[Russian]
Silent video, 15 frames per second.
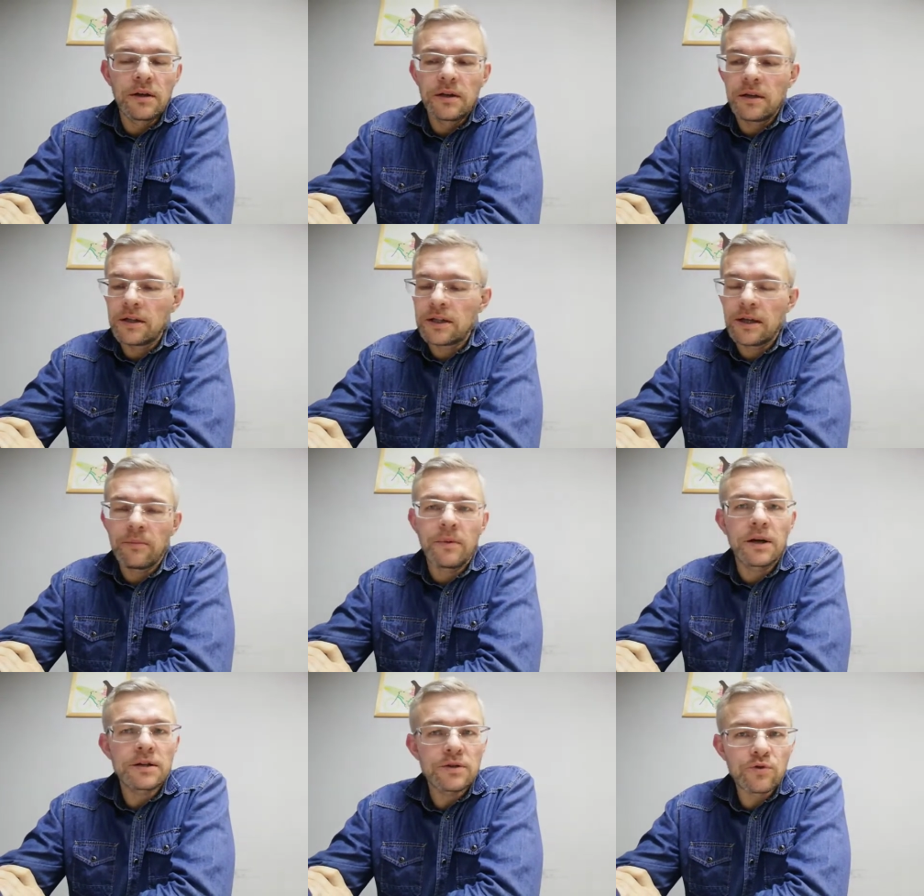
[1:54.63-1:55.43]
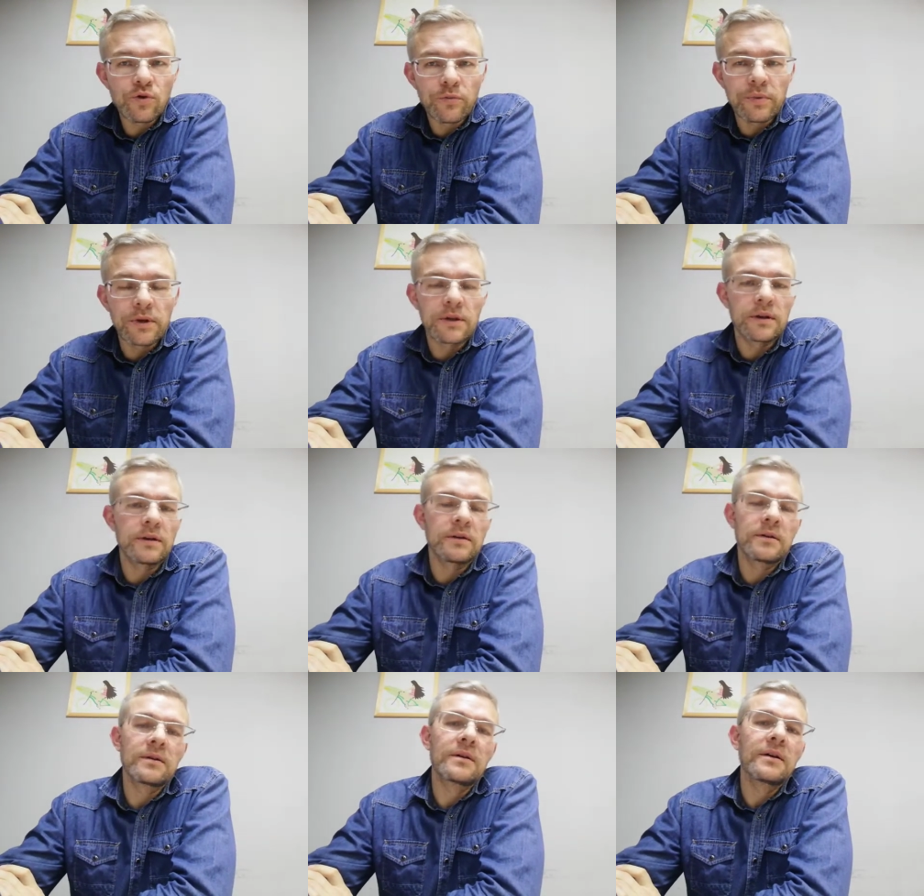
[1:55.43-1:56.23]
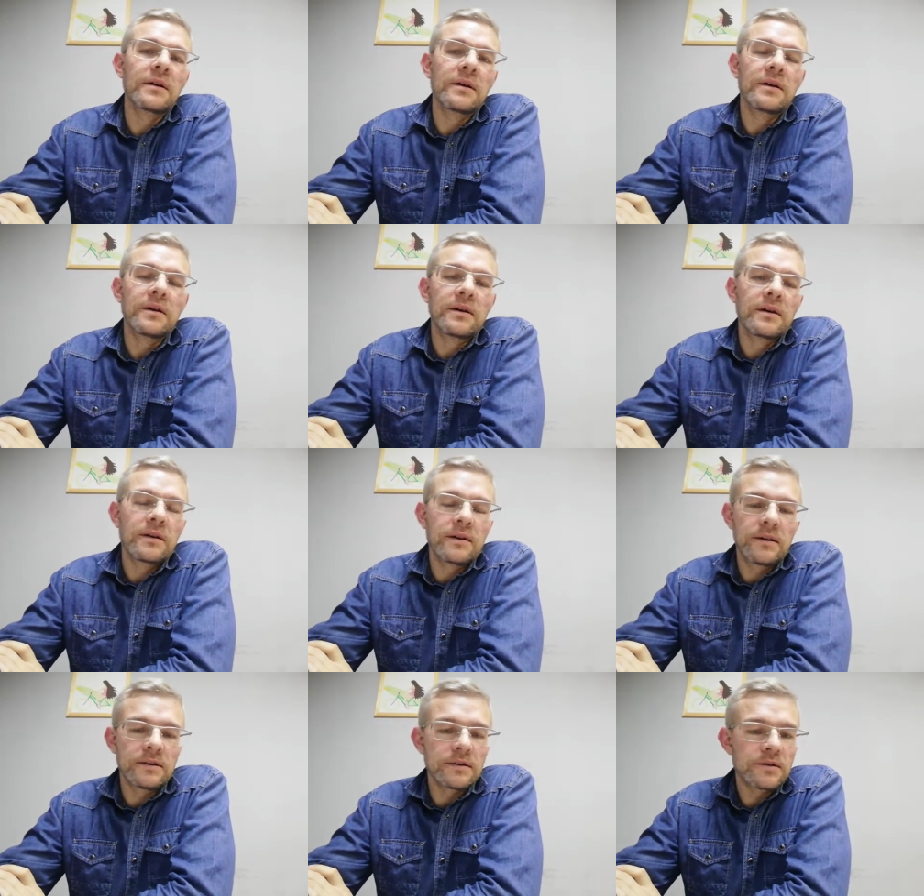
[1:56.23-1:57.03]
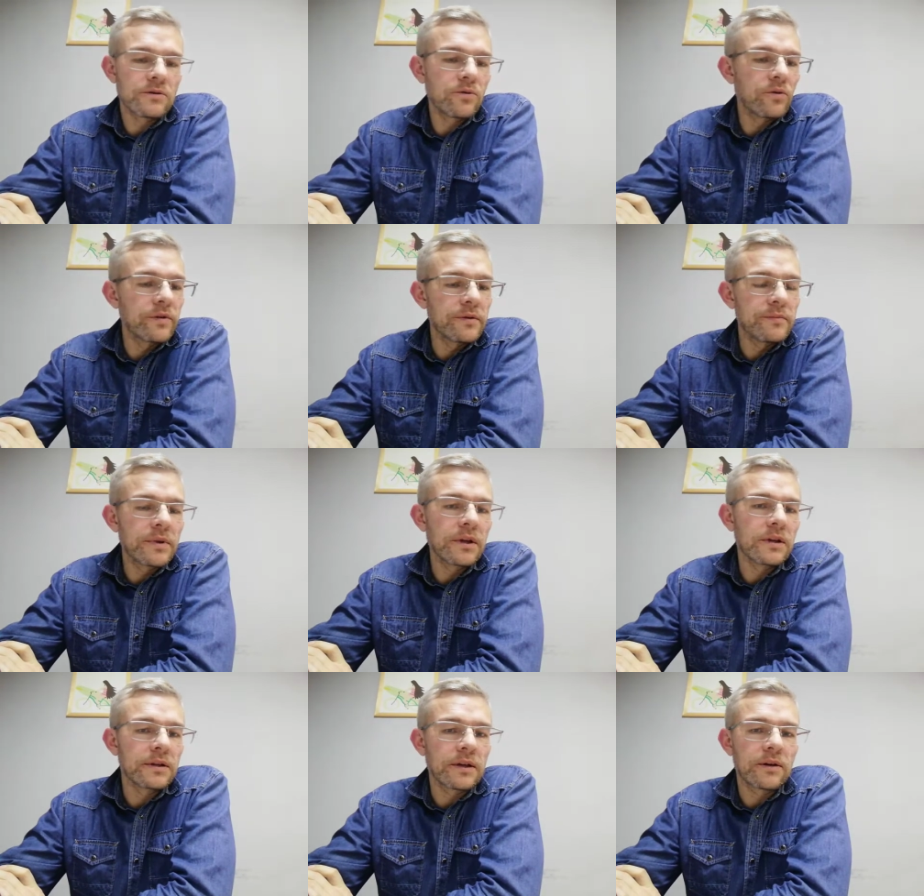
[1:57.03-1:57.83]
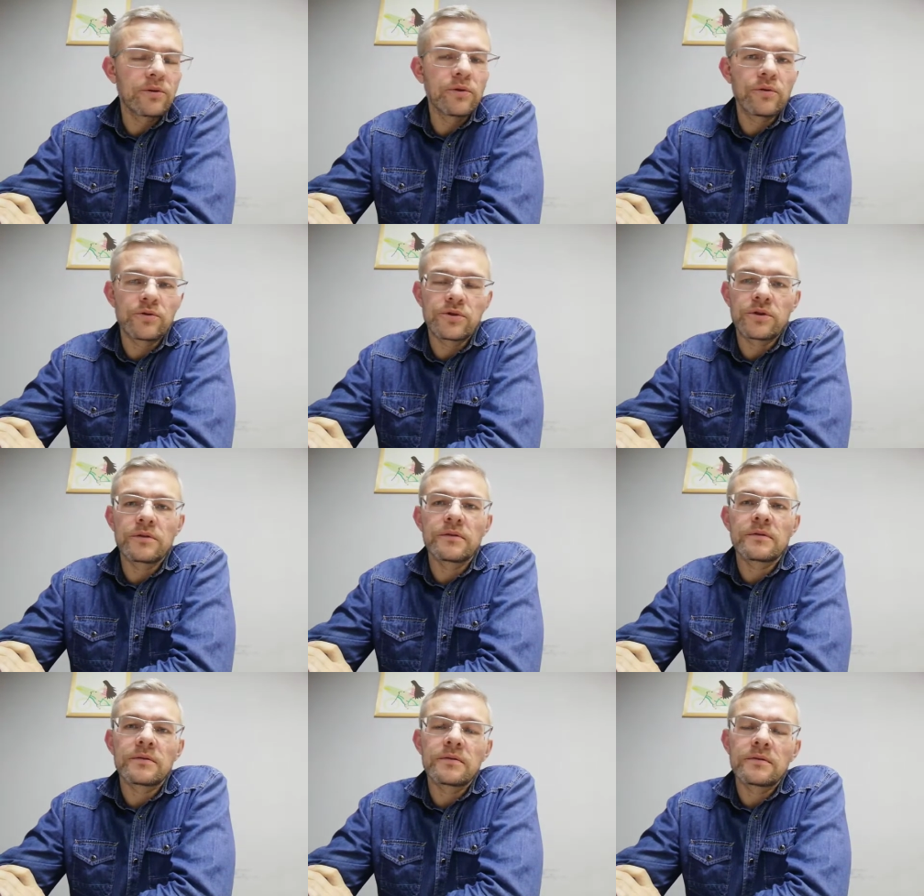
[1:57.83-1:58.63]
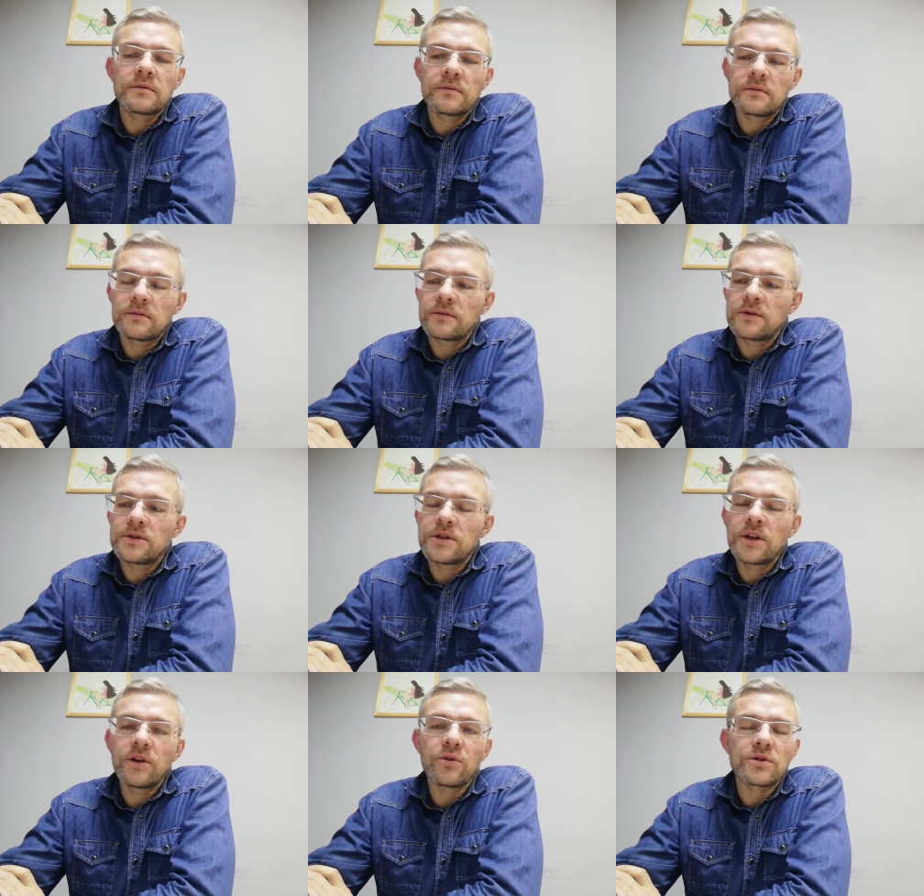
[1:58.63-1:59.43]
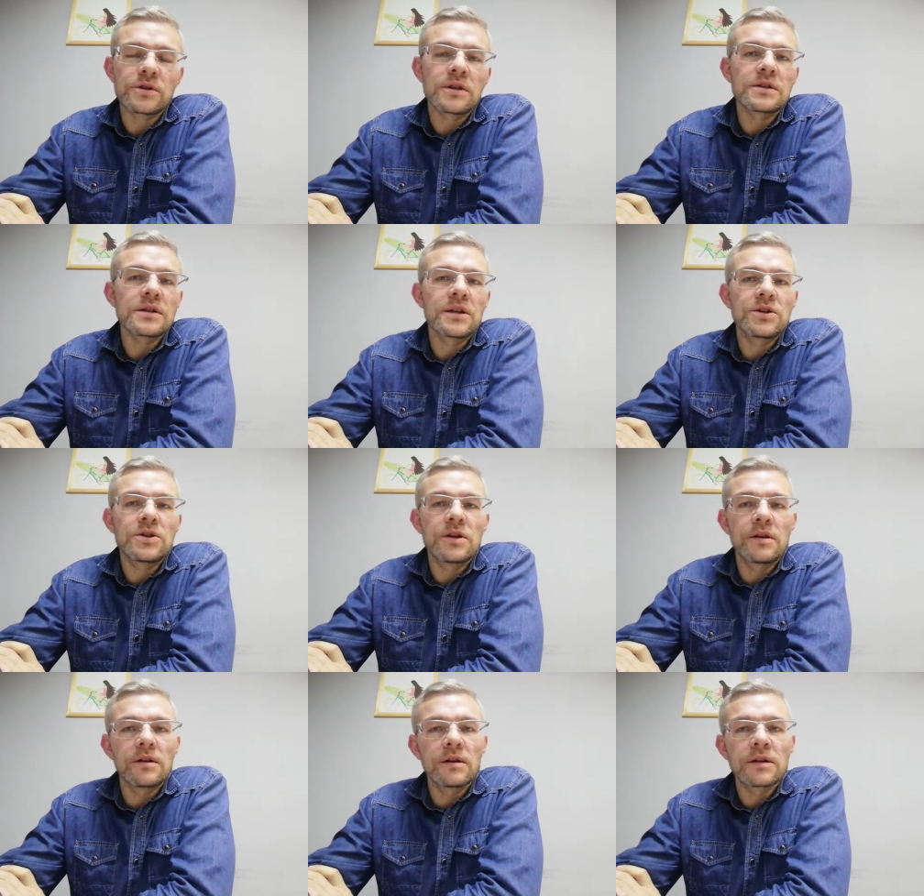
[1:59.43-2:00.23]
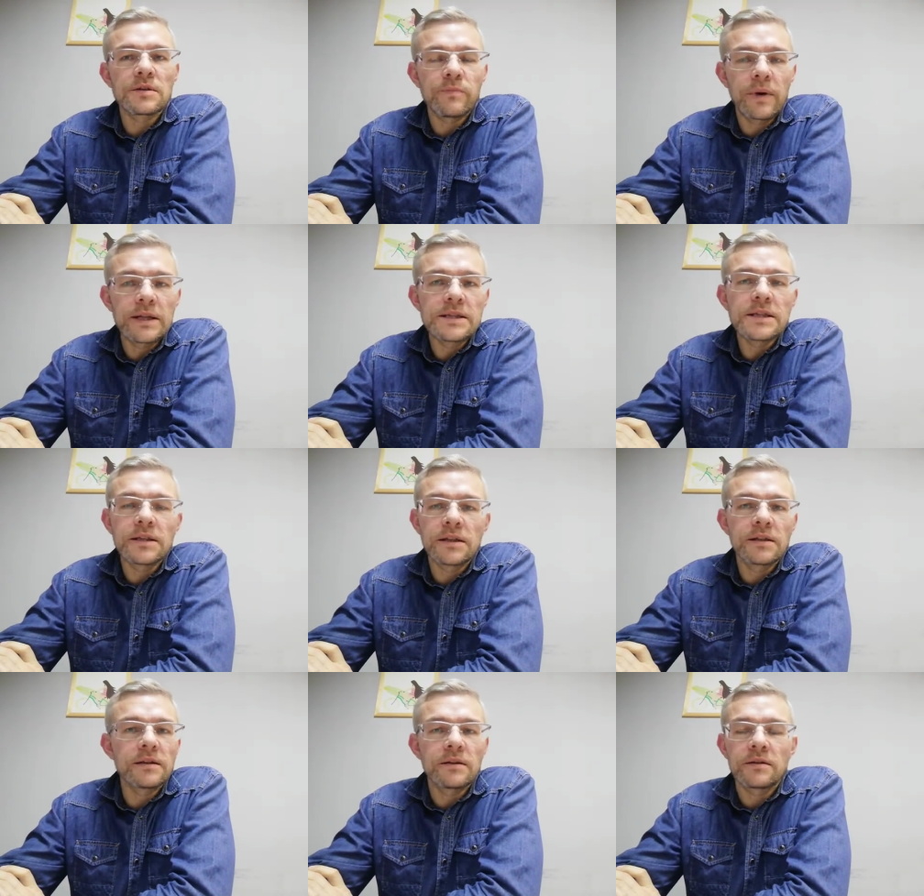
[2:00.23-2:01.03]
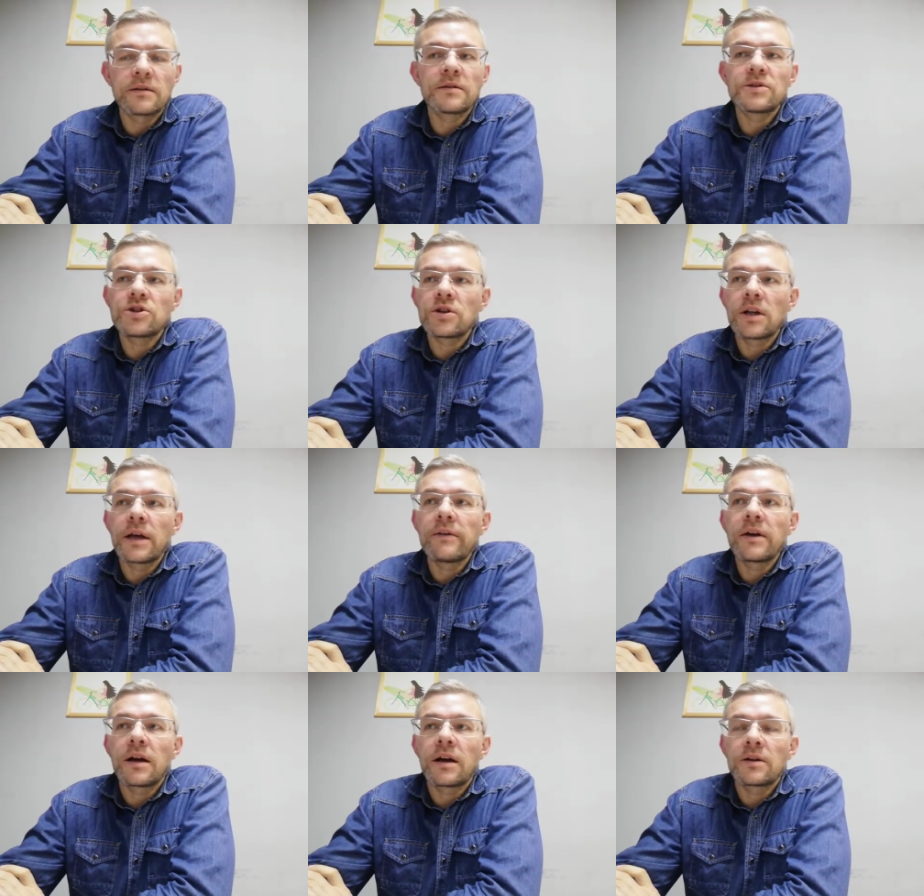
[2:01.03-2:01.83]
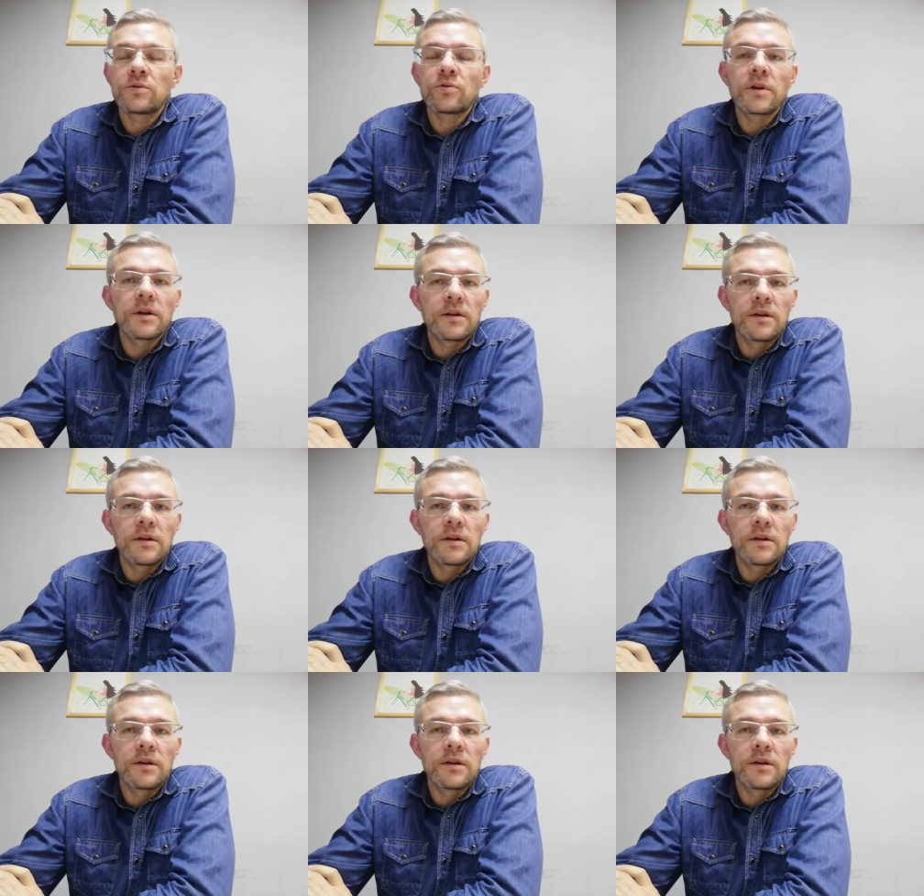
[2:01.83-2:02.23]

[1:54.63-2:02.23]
И там особенно – это слово имело такое очень серьезное значение. Господин – это человек, который